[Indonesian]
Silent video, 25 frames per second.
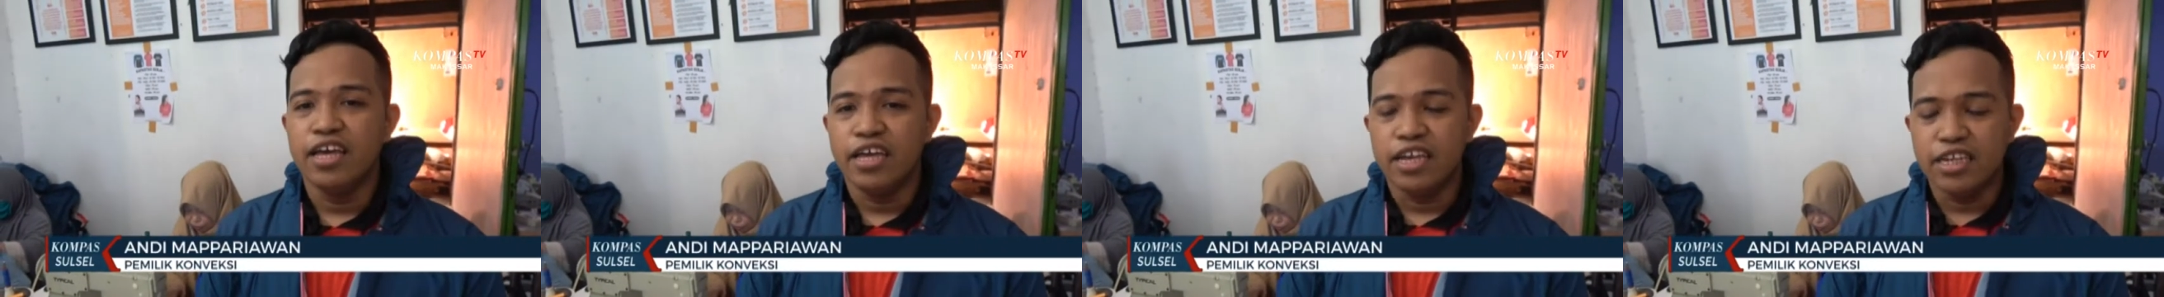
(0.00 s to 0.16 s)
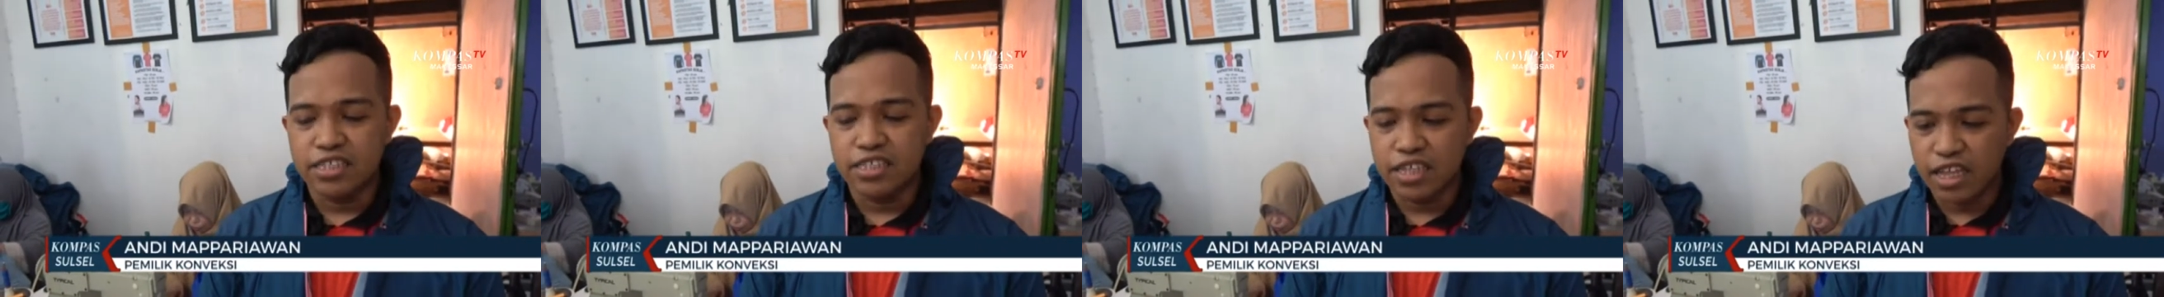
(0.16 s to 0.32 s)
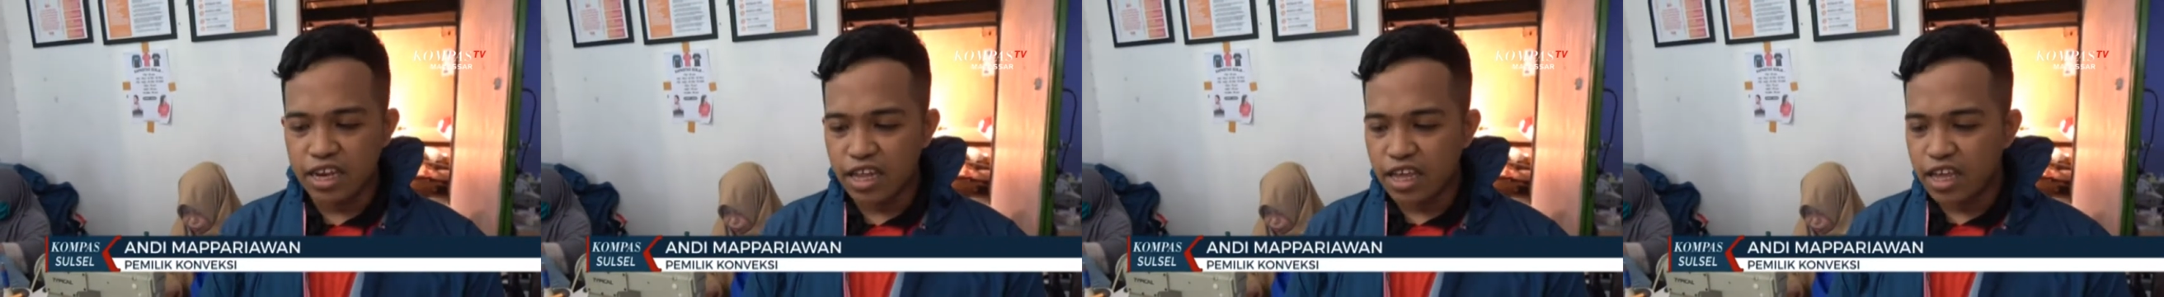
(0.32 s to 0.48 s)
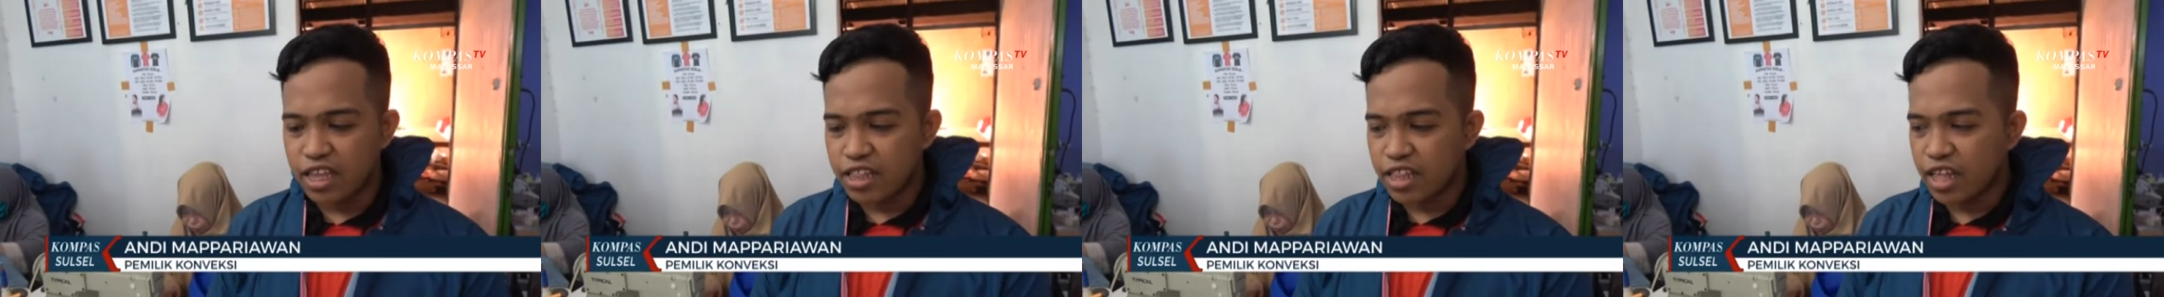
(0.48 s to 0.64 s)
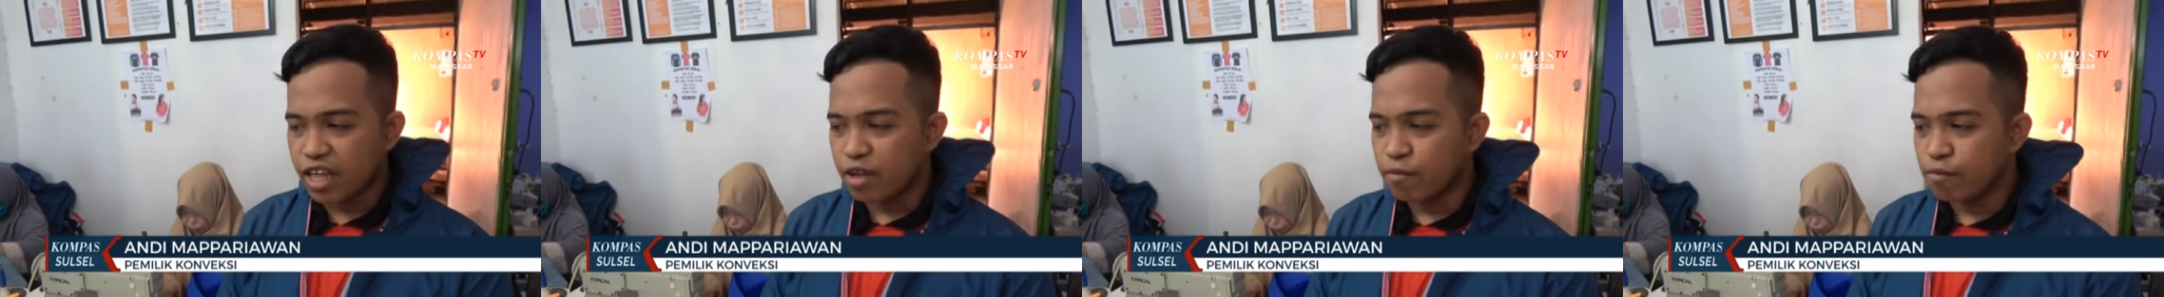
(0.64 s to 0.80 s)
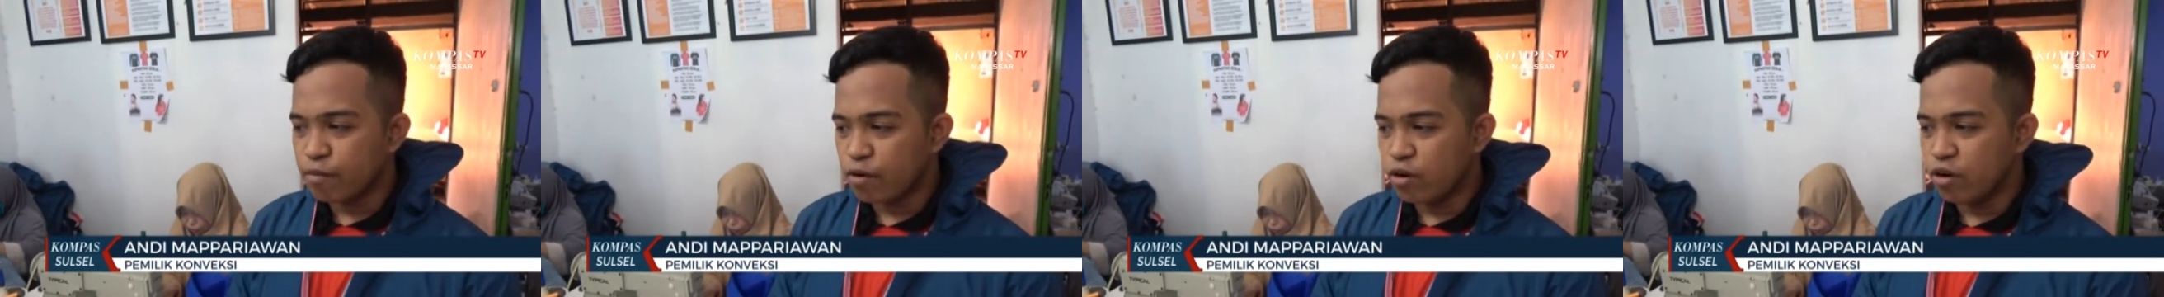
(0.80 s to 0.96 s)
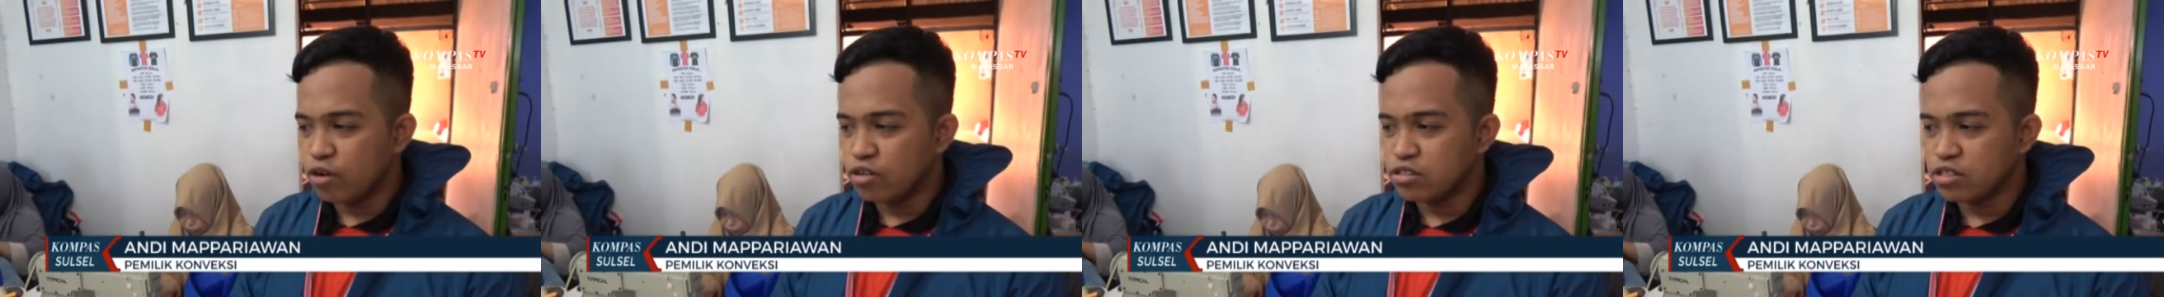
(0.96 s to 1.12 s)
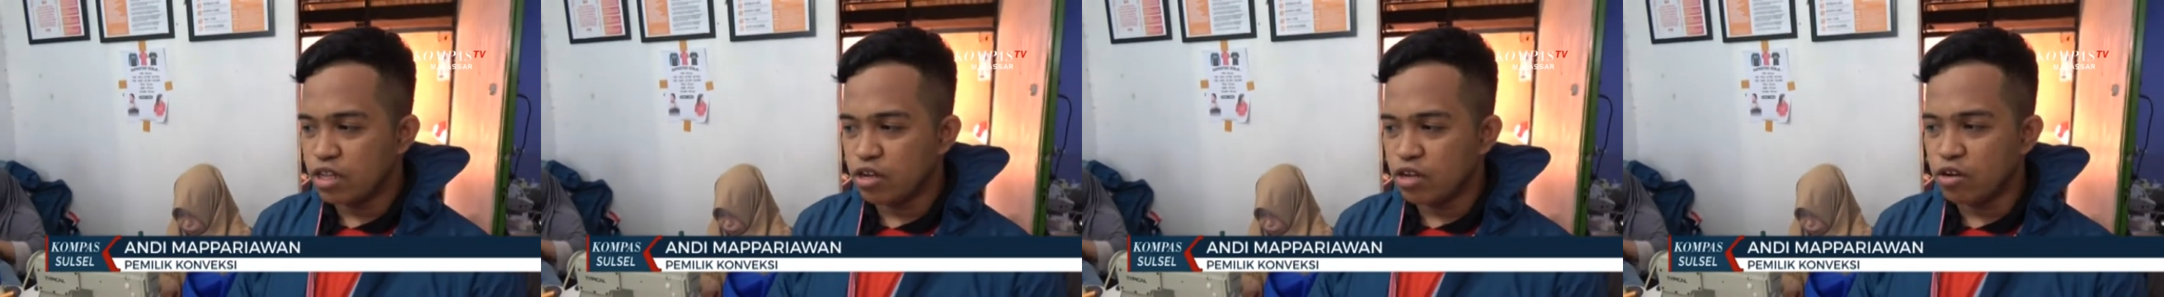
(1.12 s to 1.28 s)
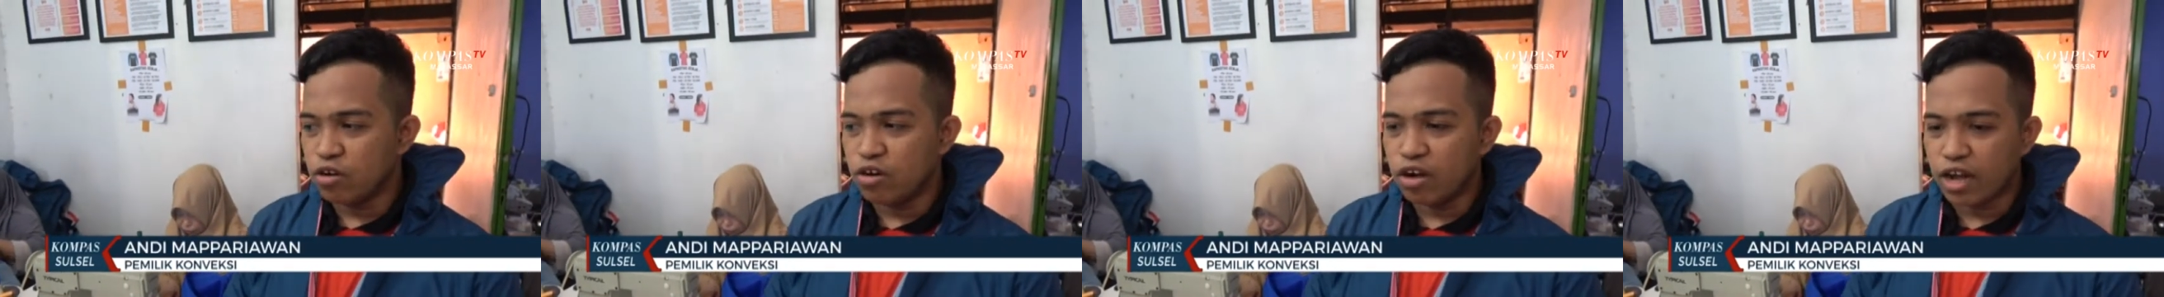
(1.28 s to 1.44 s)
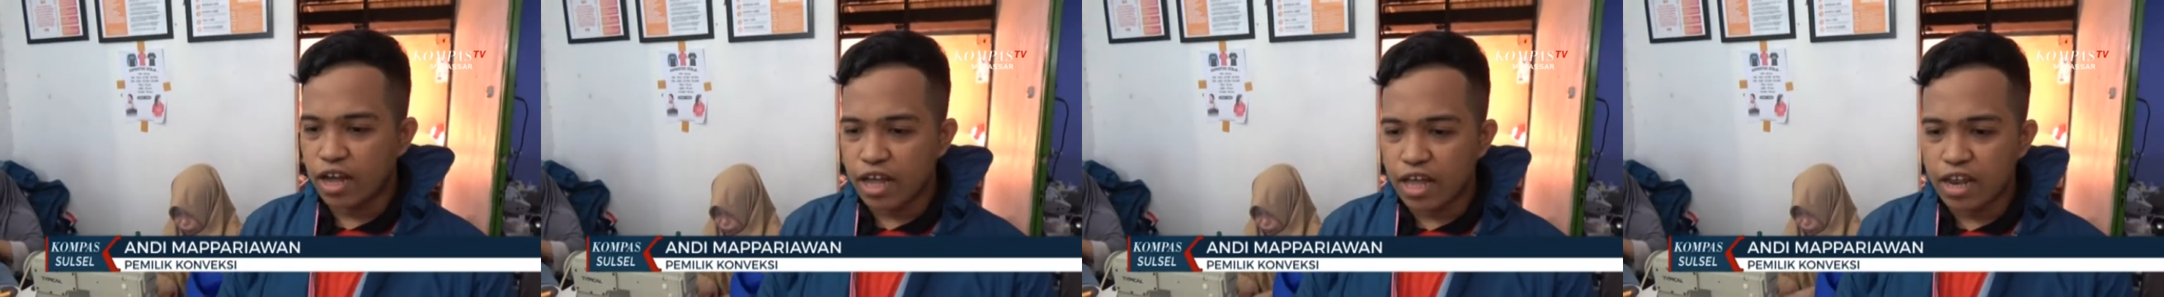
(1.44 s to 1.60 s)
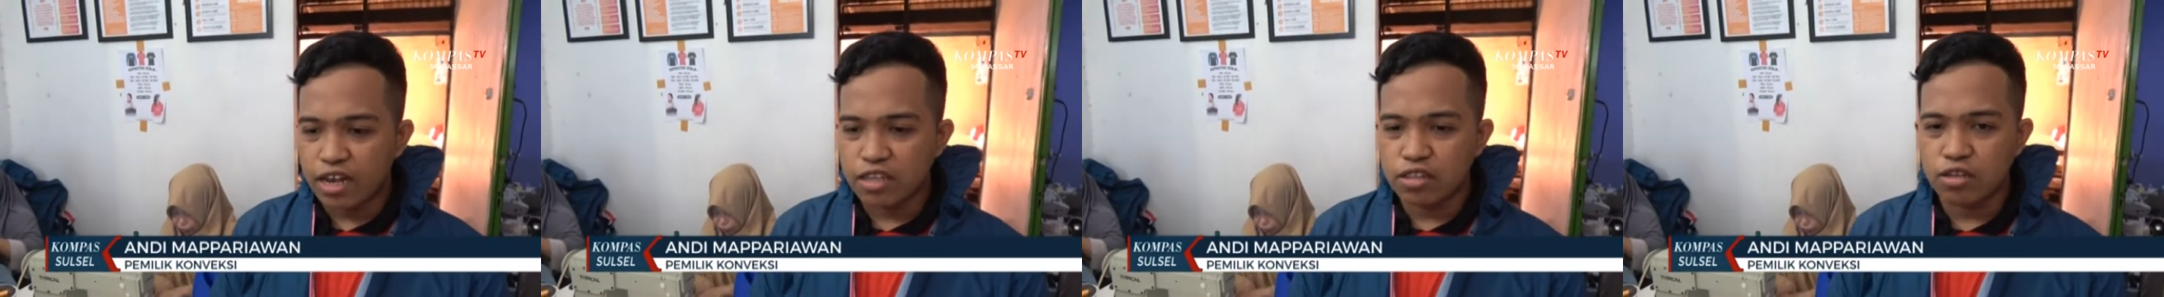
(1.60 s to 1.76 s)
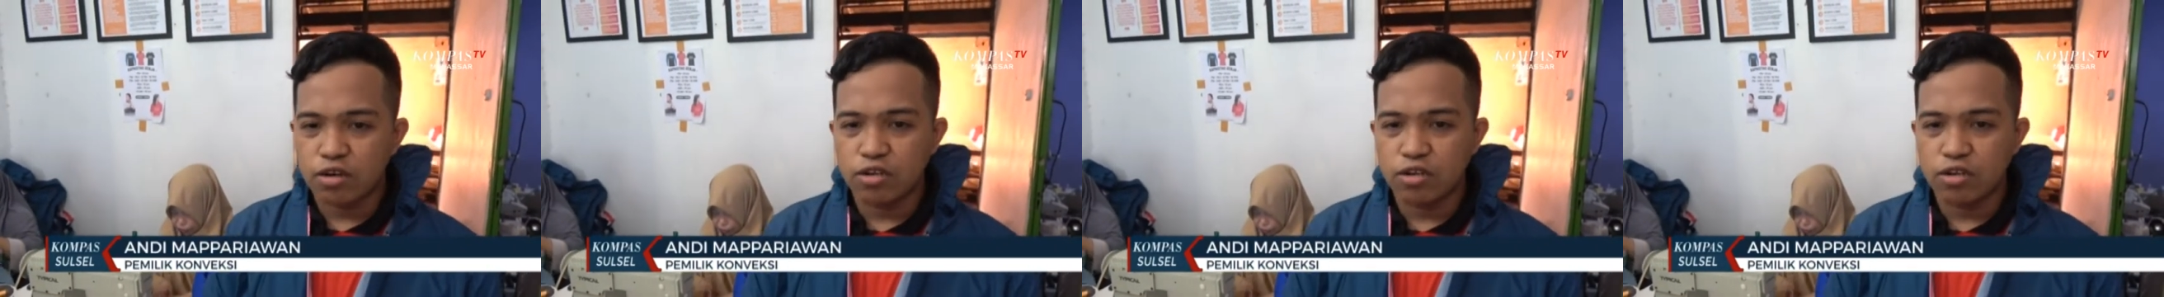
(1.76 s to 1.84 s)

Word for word: Di sini kita produksi lokal,